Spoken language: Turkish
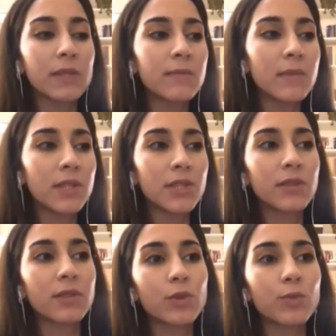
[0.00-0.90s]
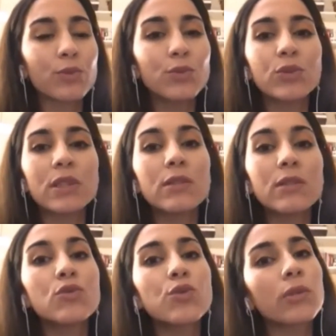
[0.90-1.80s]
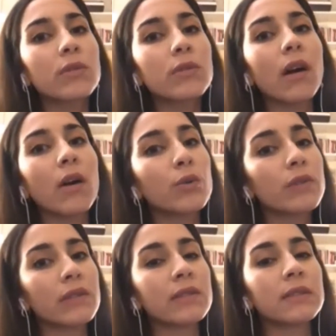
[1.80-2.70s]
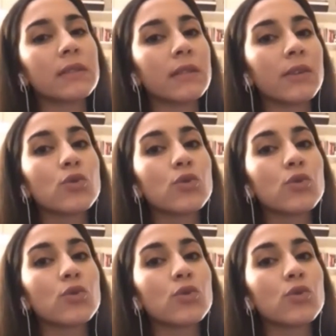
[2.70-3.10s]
Bizim yaşadığımız bu düzenin çok daha ötesinde,